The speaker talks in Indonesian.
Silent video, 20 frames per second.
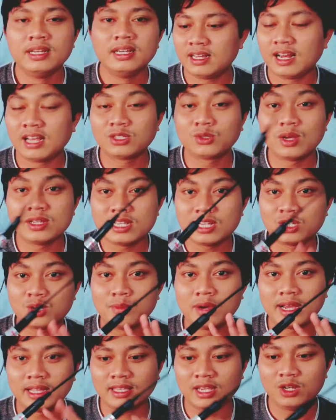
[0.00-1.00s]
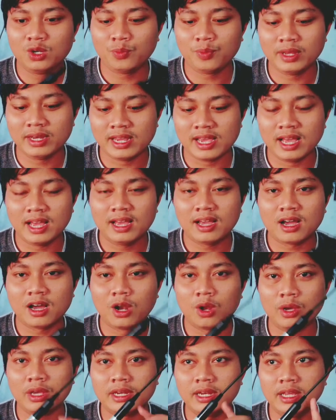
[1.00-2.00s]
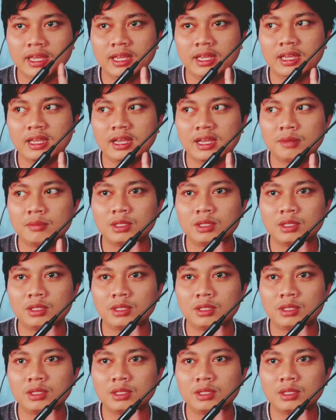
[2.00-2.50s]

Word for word: Eh, langsung aja coba kita hidupin ya. Kalau ini